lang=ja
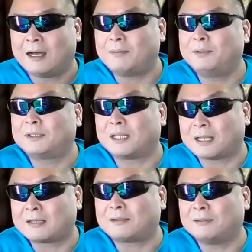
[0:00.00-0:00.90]
省いて
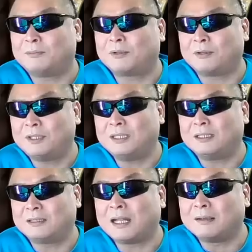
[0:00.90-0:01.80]
たっていうものに
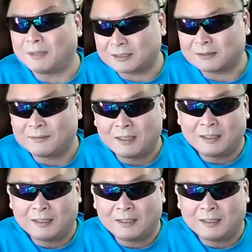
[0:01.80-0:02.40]
なります